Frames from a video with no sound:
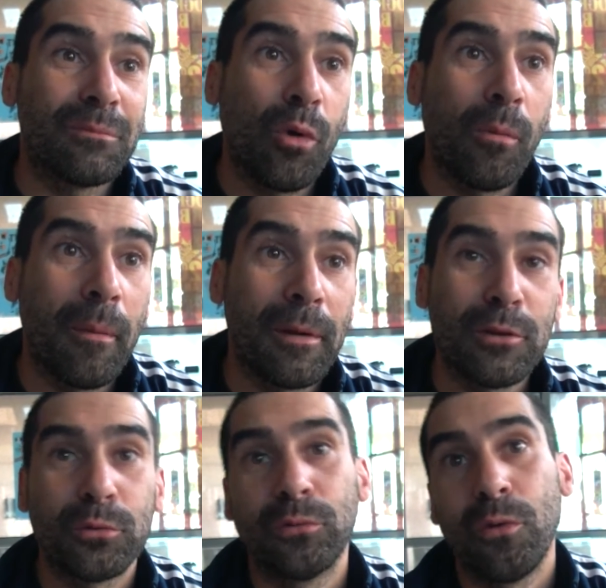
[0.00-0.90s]
Moi on m'appelle
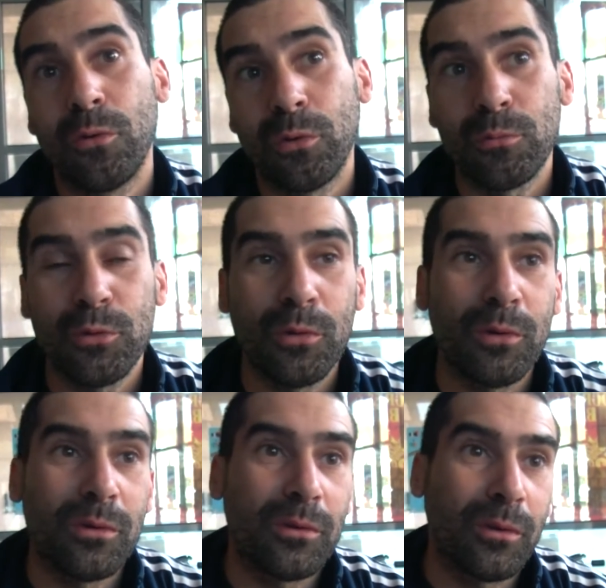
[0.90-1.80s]
souvent, comme je suis
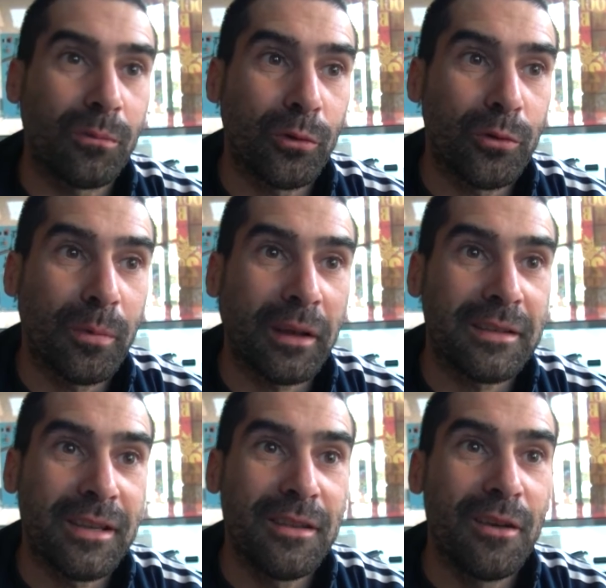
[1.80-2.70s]
en banlieue
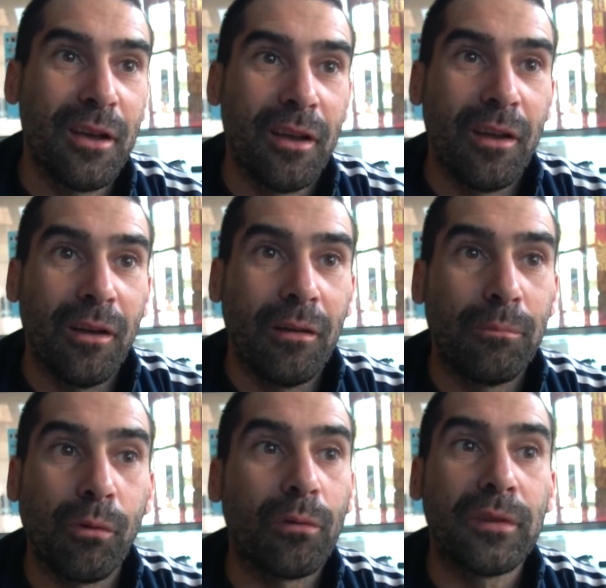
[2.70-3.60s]
parisienne
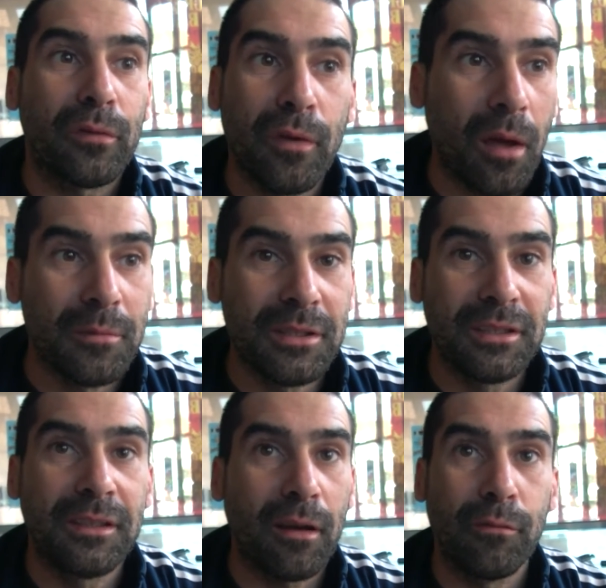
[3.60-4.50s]
pour revenir faire un petit
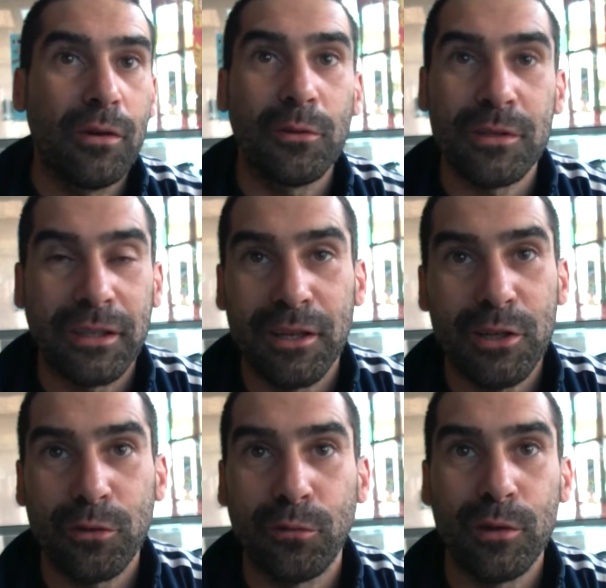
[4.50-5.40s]
guitare-voix, dans ces cas-là,
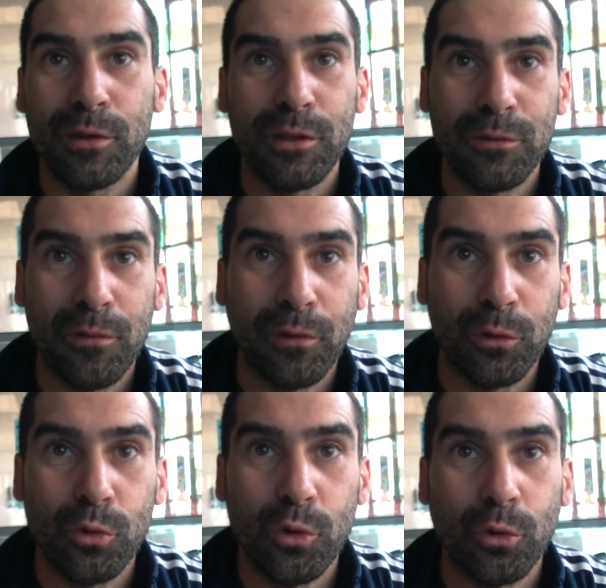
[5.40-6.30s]
je fais, je fais
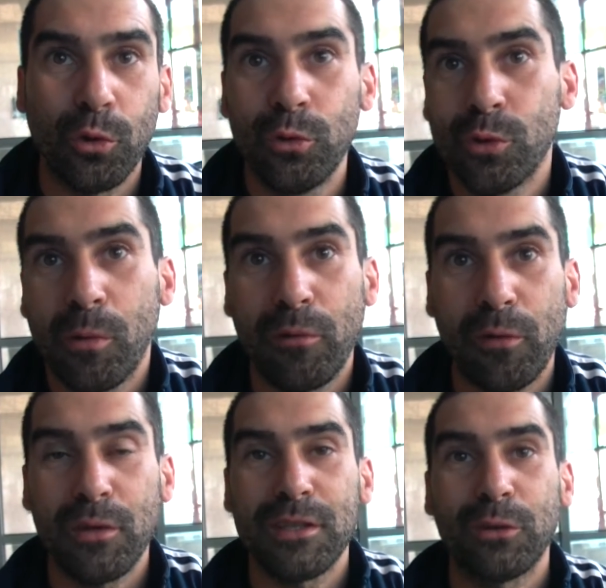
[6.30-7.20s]
Fredo Chantronneau, je préfère
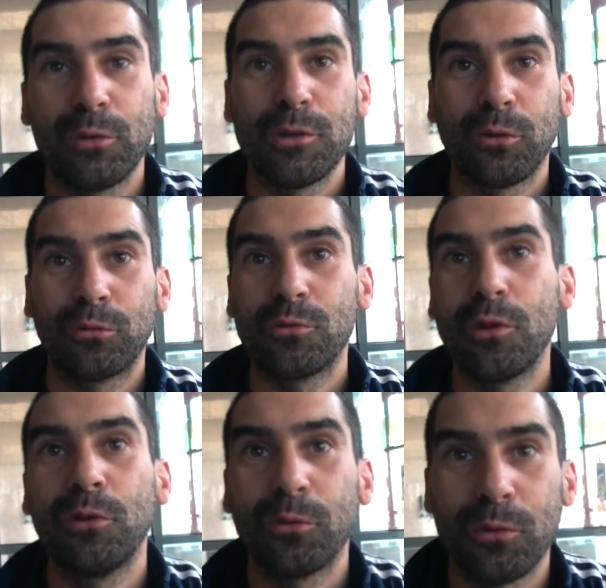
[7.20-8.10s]
faire ça que les ogres tout
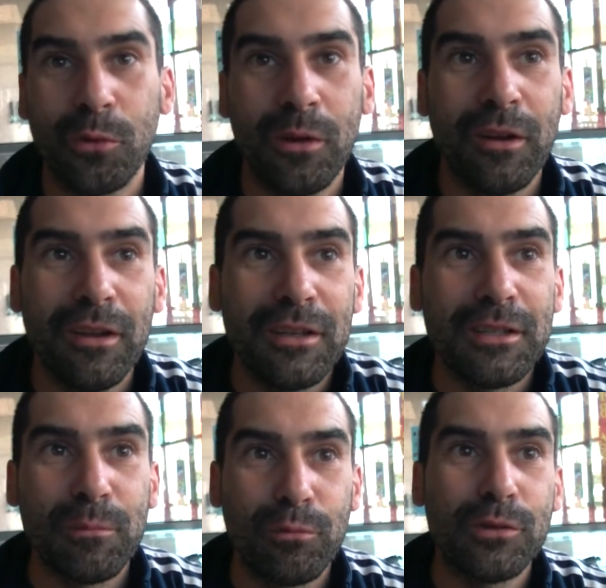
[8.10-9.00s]
seuls, donc euh,
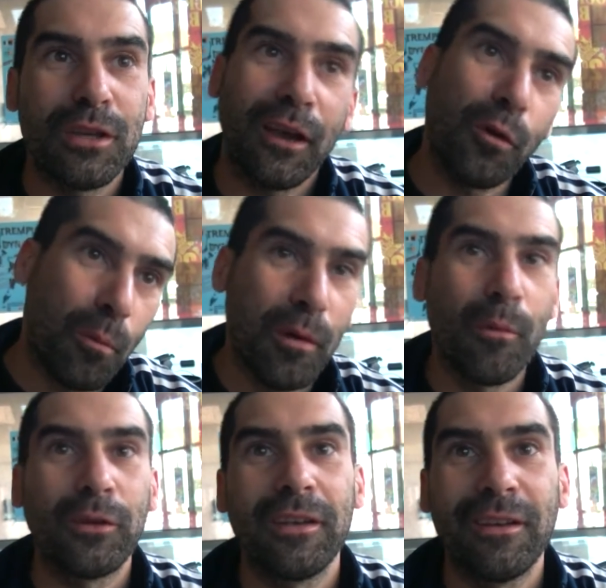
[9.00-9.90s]
c'est plus, je dirais,
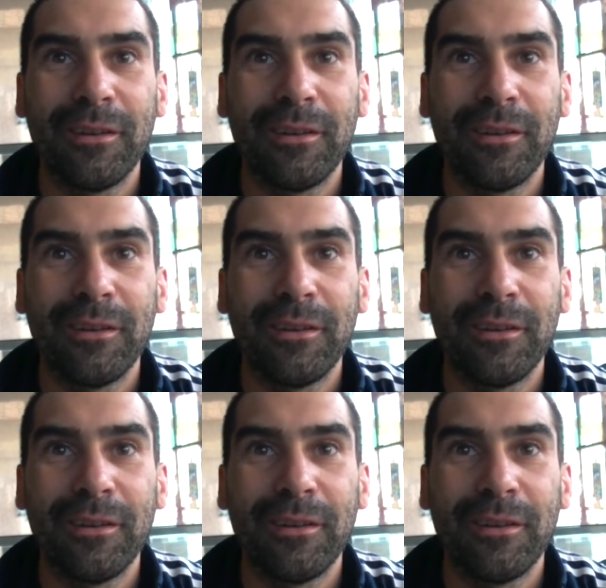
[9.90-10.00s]
complémentaire.